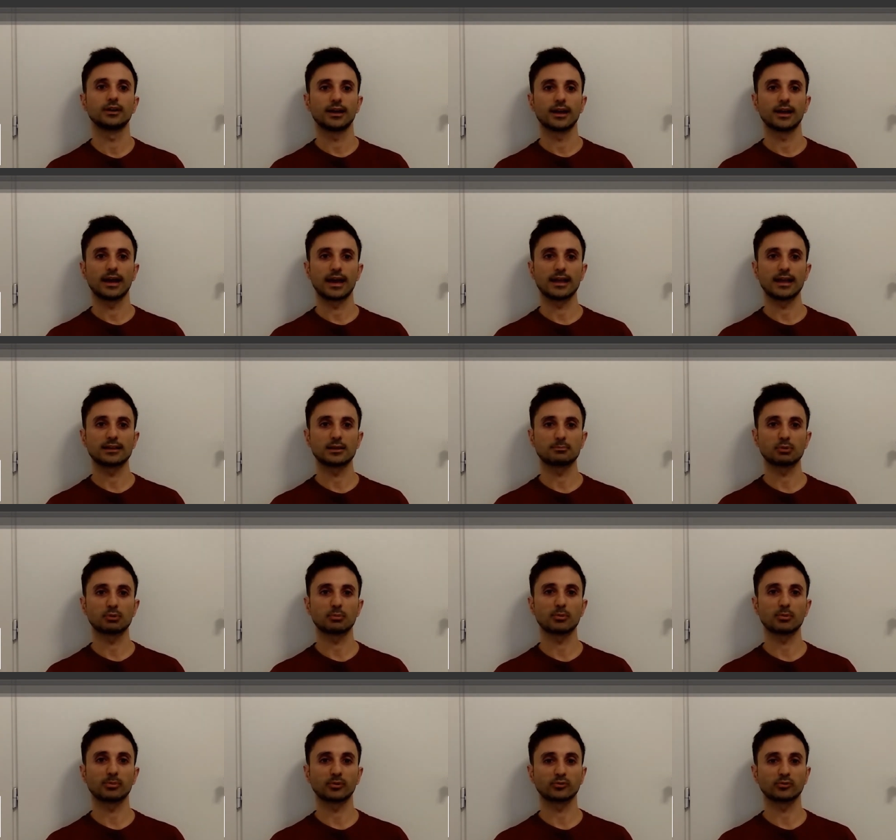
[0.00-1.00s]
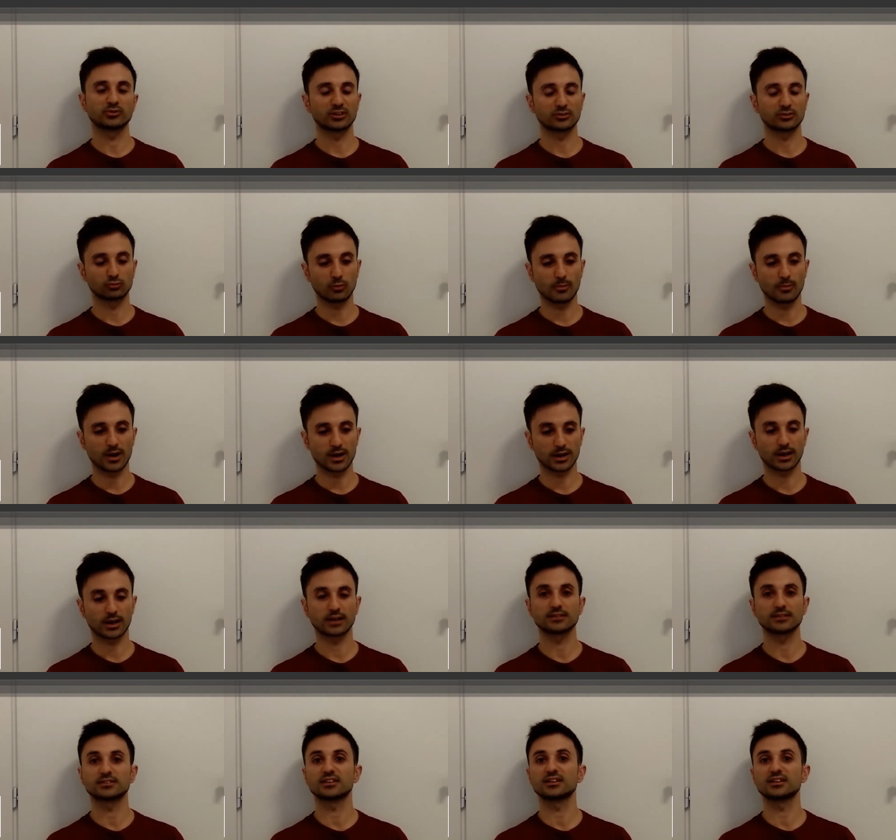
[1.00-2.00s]
ed è proprio per questa sua
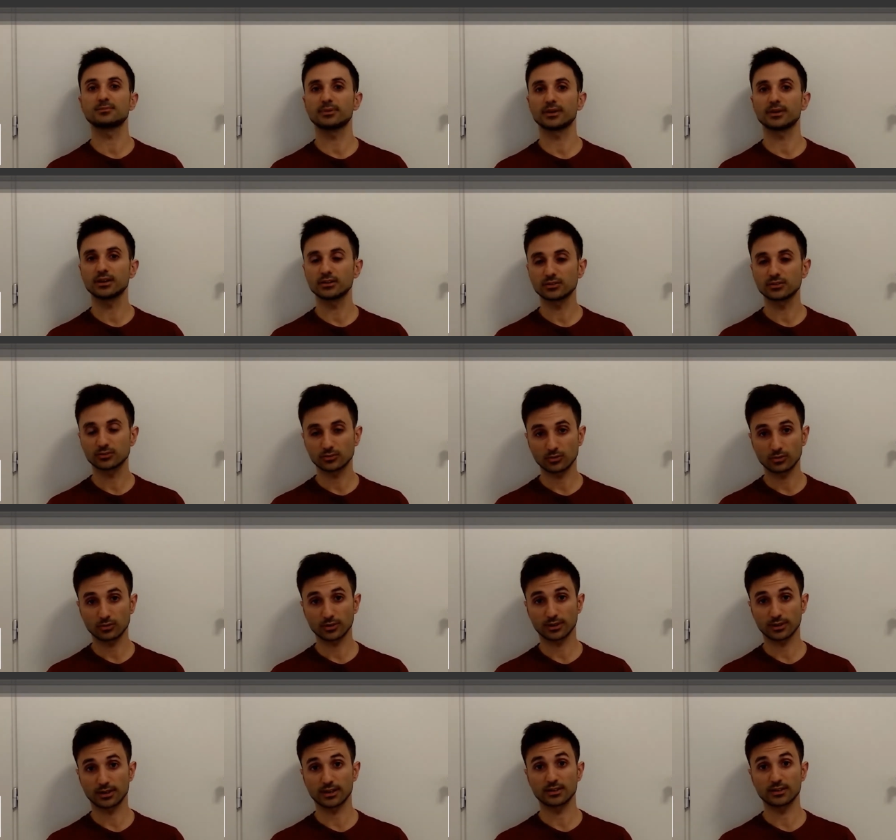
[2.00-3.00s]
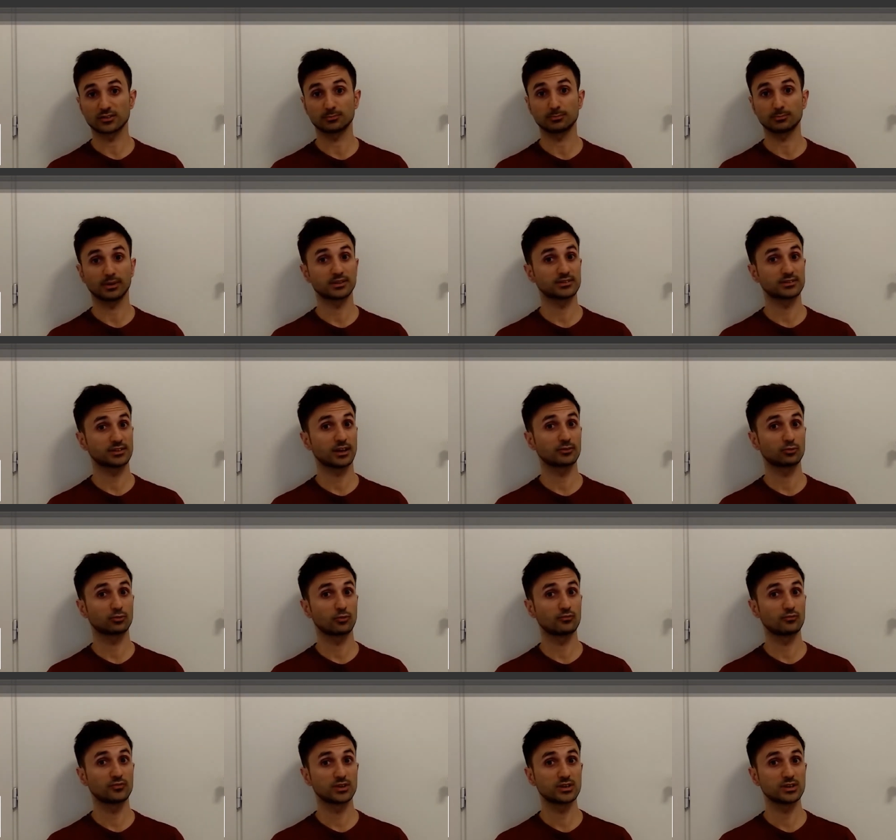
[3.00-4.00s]
mancanza di peso che, spazzato
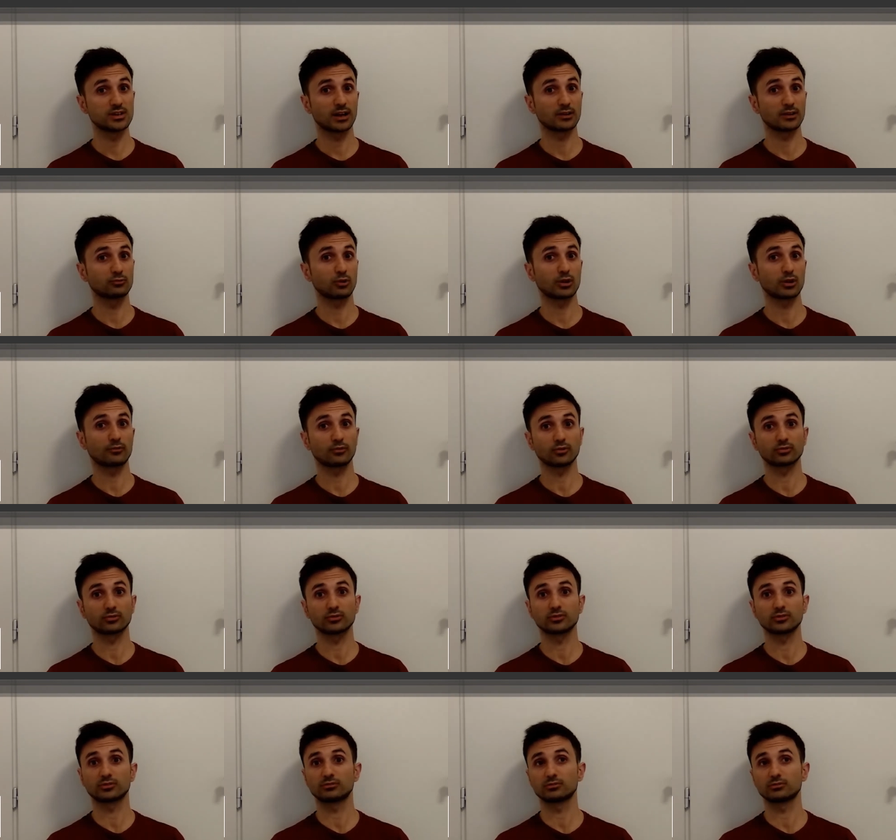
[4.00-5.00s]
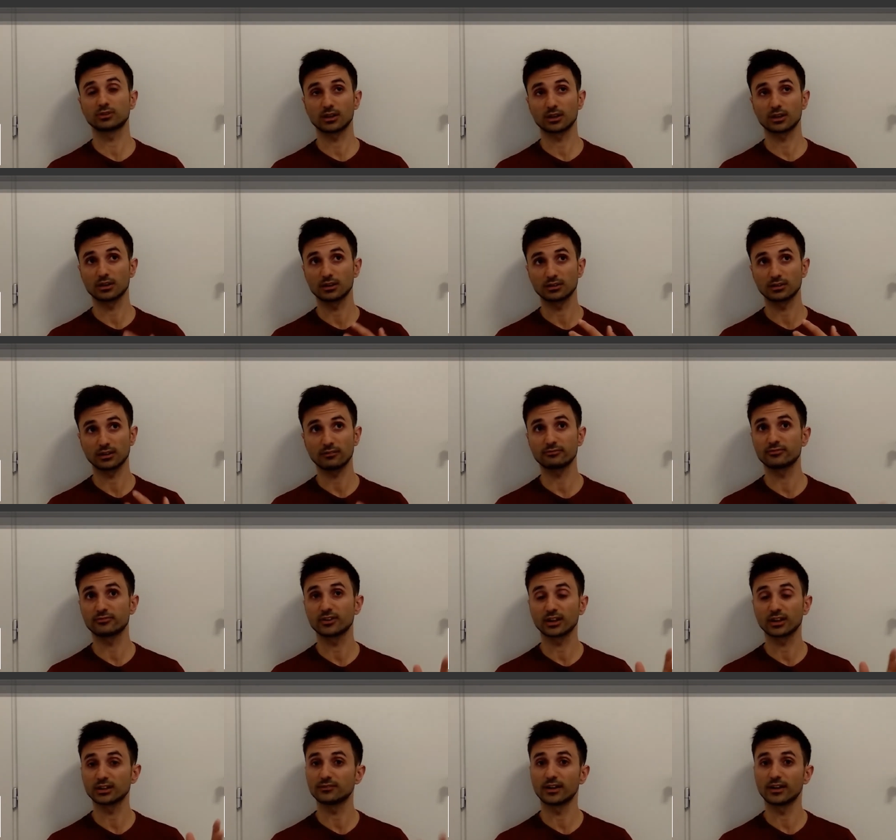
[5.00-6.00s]
via da una forte
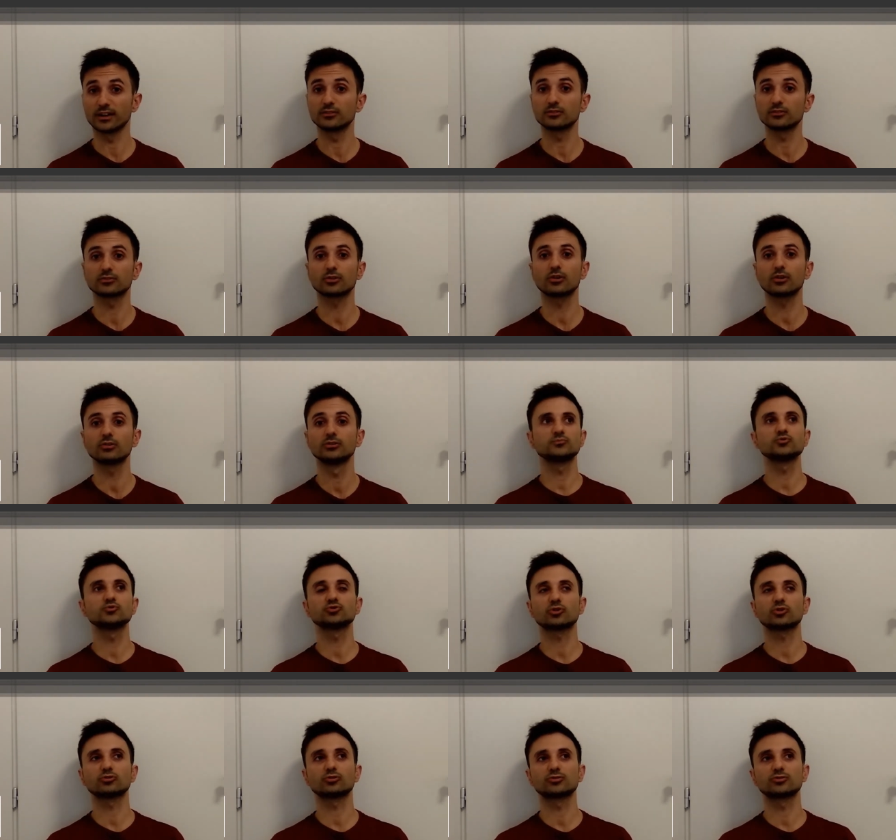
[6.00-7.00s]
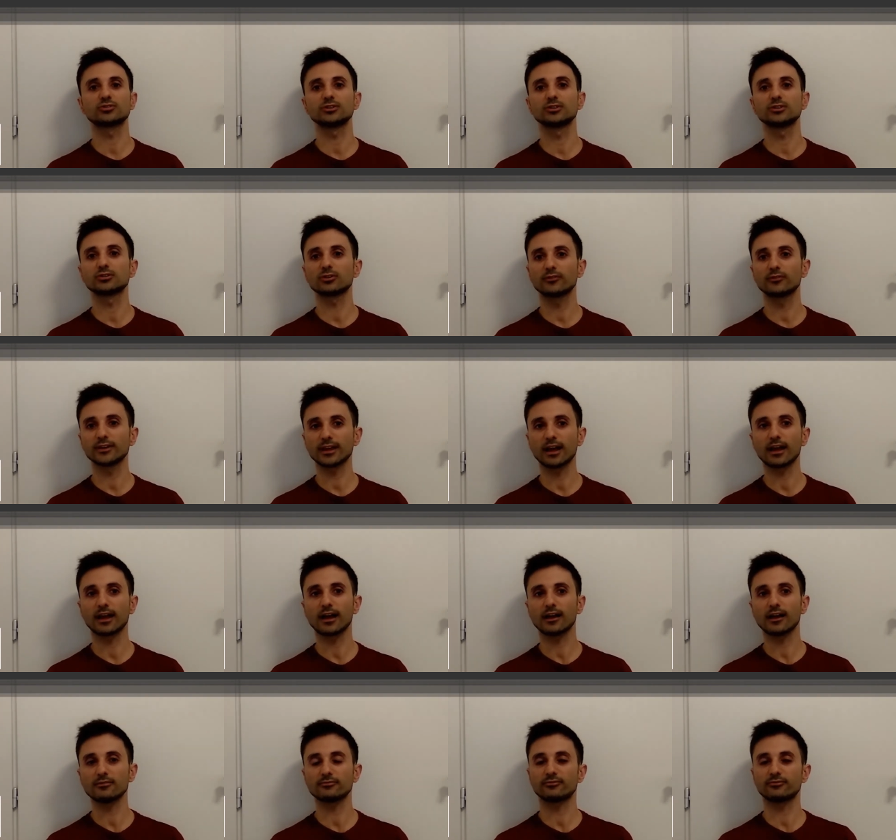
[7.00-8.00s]
raffica di vento, un giorno si ritroverà
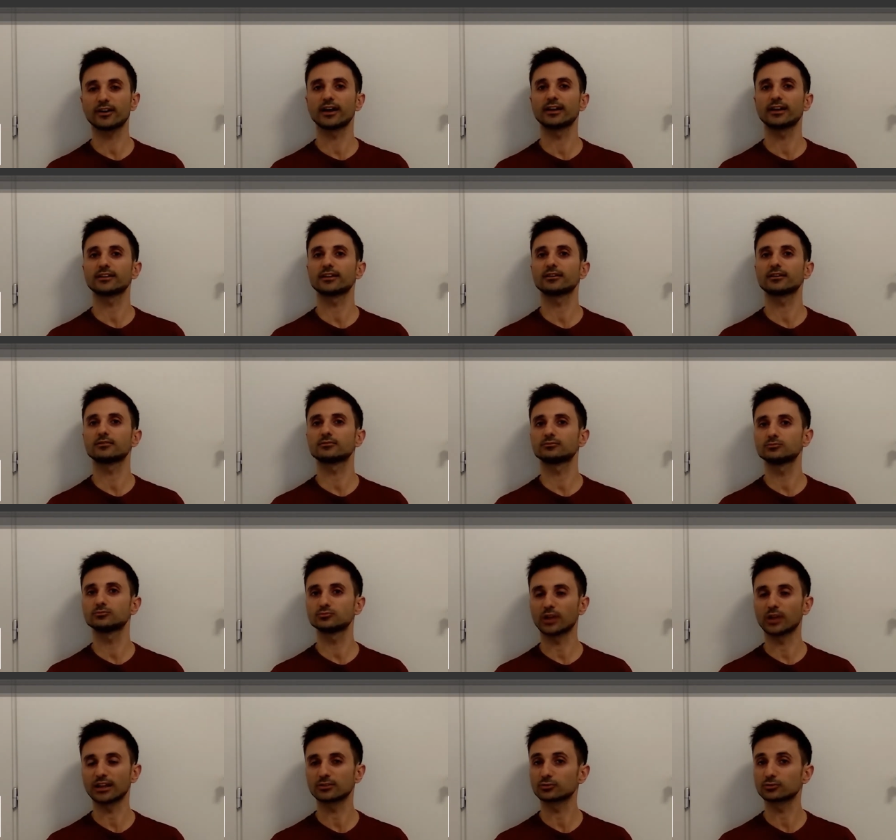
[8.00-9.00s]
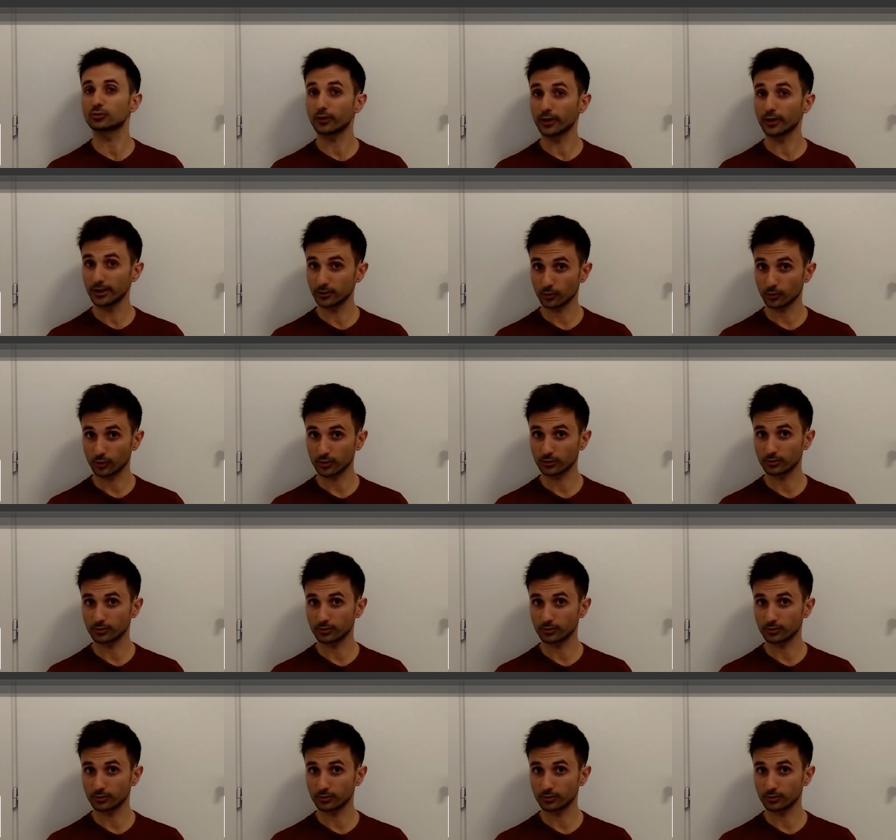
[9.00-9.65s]
a fare un atto eroico.